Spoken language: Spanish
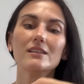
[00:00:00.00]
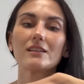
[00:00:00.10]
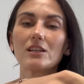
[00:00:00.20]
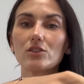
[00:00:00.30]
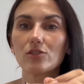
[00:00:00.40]

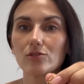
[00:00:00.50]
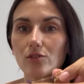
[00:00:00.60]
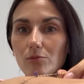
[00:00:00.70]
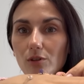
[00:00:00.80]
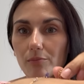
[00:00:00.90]
que son
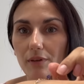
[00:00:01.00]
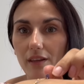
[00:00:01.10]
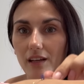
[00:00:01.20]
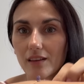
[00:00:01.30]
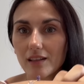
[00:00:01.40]
como
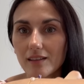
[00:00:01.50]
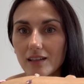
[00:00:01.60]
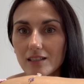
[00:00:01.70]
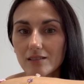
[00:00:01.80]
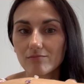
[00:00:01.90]

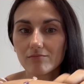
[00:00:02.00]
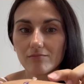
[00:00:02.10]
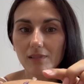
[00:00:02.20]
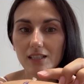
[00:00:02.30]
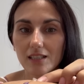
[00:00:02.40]
piedrecitas
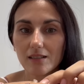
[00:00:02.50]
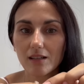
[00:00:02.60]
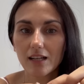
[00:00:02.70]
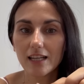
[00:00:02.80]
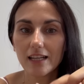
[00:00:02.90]
así
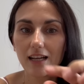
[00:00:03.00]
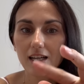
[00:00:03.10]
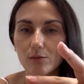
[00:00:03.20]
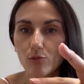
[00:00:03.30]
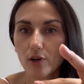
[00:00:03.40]
en
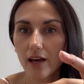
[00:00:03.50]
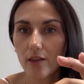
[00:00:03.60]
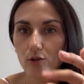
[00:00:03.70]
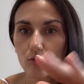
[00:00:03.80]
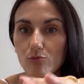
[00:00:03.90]
lilas,
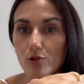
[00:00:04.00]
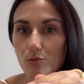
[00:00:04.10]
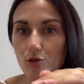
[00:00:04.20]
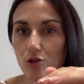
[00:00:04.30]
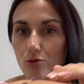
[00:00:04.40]
morados, muy
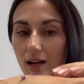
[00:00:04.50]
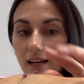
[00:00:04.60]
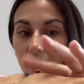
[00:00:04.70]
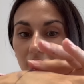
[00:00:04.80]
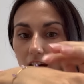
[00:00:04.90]
muy chula.
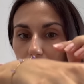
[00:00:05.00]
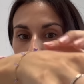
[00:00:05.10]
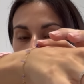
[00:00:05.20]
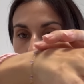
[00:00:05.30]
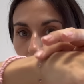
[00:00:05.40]
A mí me
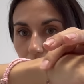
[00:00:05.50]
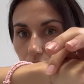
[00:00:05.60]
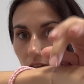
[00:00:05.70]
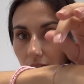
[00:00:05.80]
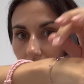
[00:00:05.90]
queda un pelín
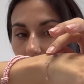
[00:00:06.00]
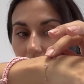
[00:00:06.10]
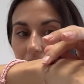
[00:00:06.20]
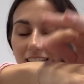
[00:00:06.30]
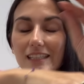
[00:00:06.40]

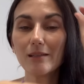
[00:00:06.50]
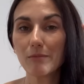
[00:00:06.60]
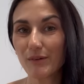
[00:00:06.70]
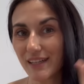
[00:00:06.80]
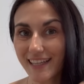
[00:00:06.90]
sueltecita y
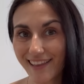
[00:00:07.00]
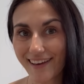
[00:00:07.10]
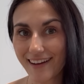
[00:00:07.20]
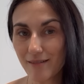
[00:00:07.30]
me viene ideal,